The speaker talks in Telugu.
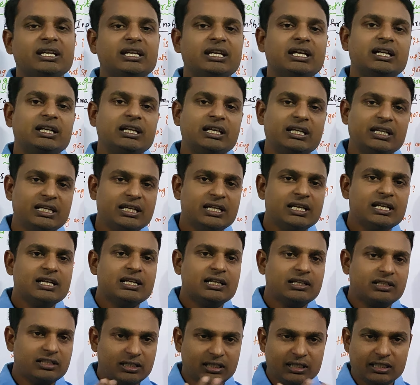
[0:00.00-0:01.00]
కానివ్వండి
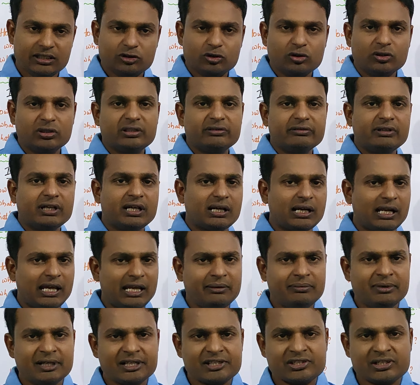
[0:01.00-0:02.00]
తోటి వారి
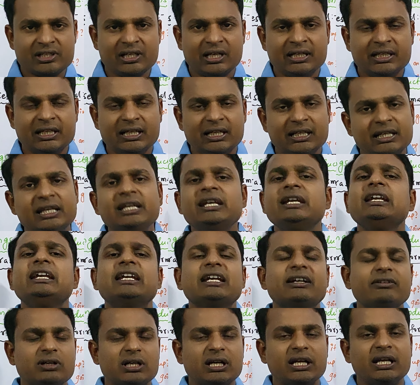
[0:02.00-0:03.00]
నైబర్స్ కానివ్వండి
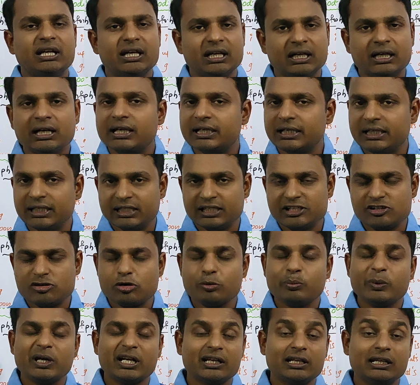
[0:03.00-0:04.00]
ఇంకెవరైనా కానివ్వండి
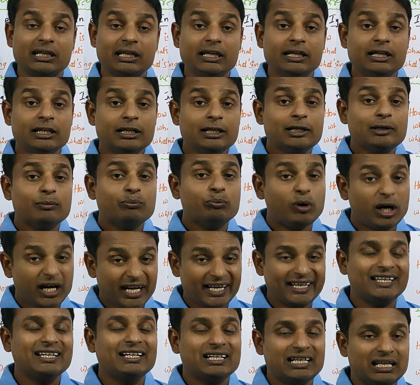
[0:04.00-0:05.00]
సో మనకి
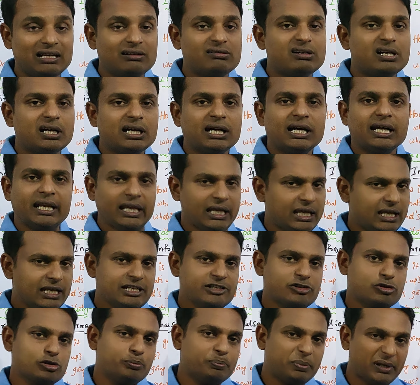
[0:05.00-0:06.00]
మార్నింగ్ కలవగానే
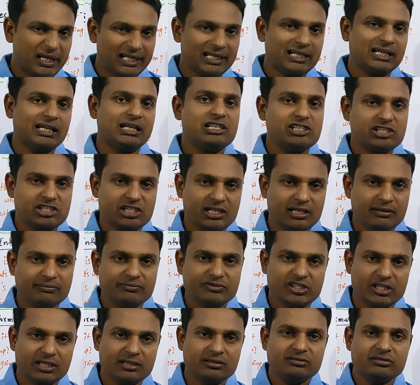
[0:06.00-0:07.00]
సో పలకరించడం
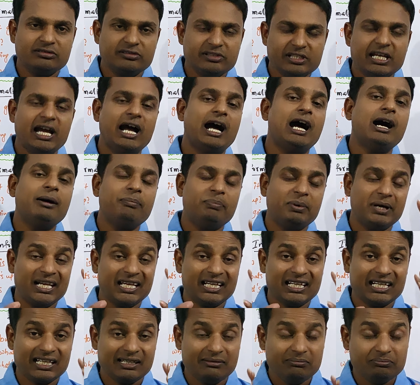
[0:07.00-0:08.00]
జరుగుతుంది ఆ
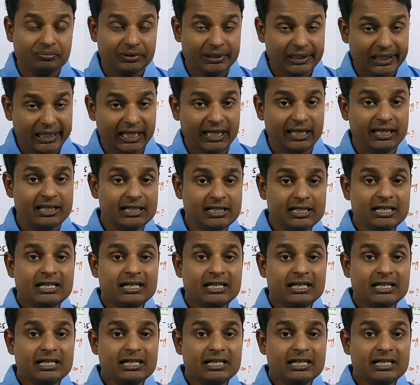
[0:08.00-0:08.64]
పలకరింపులనే